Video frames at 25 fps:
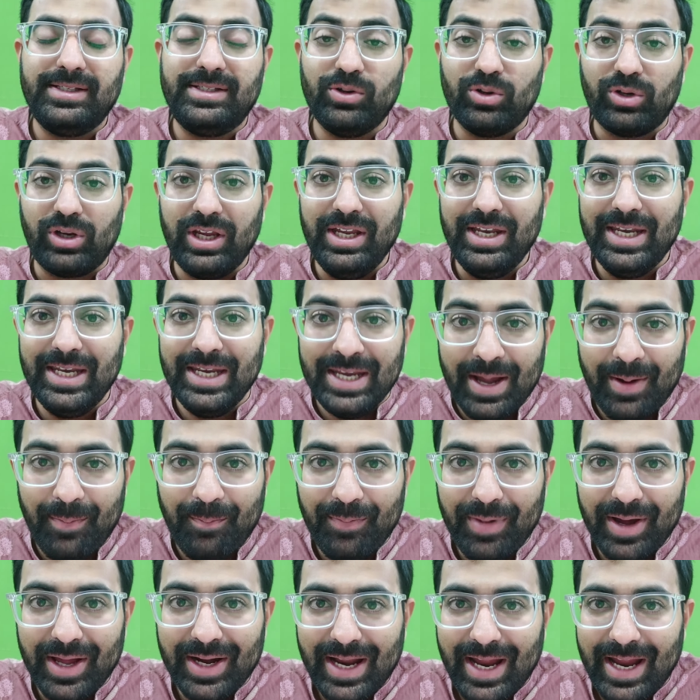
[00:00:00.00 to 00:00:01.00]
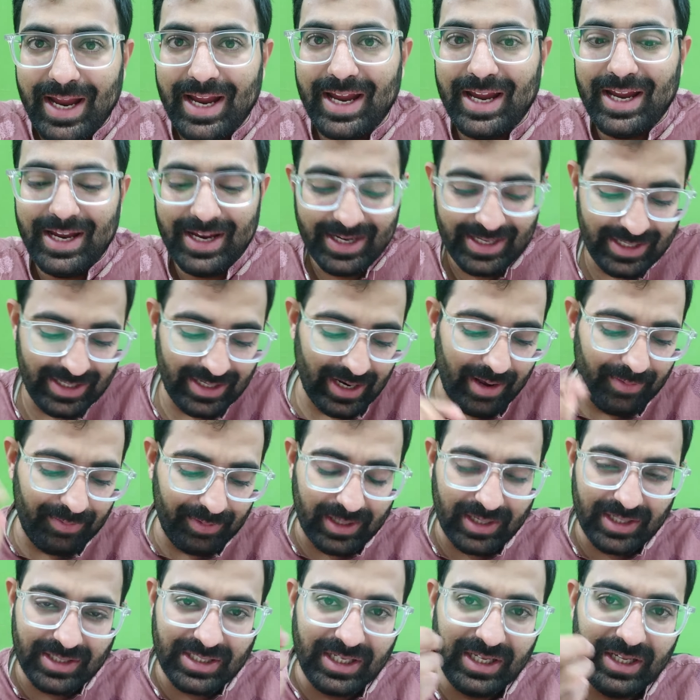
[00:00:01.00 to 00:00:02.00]
जो कि नंबर है आप
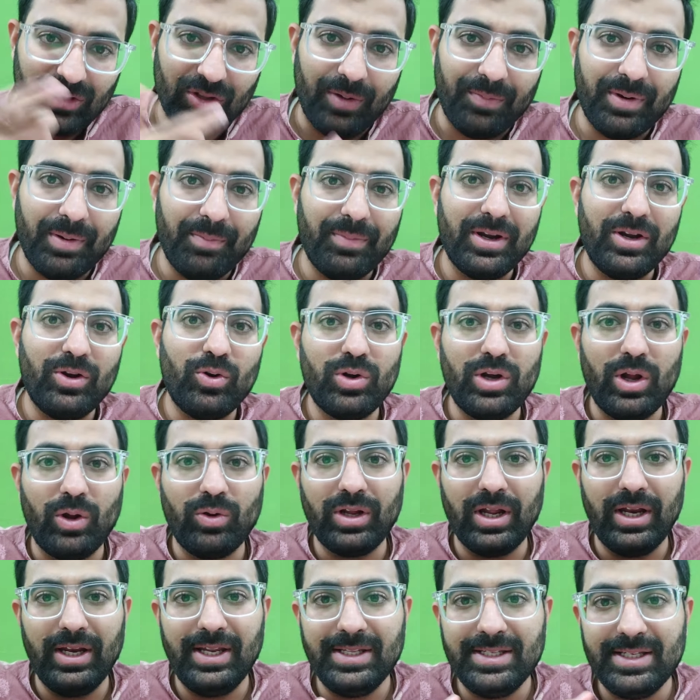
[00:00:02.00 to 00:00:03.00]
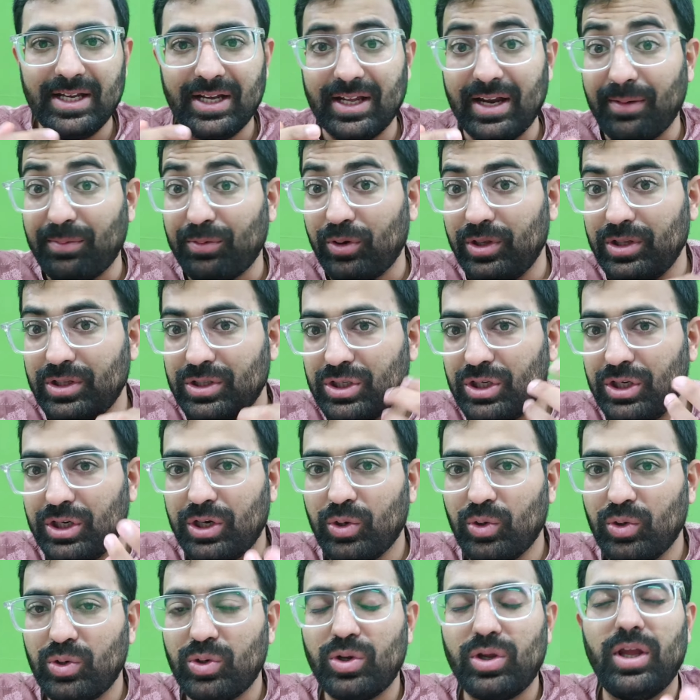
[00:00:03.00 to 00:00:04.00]
अगर चाहिए तो आप नंबर नोट डाउन कर लीजिए अगर आपको
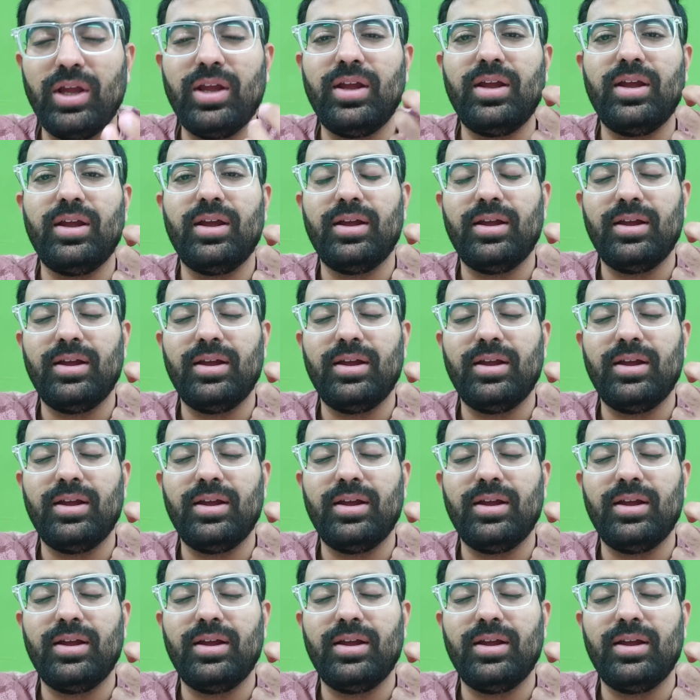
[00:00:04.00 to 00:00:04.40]
इंस्टीट्यूट के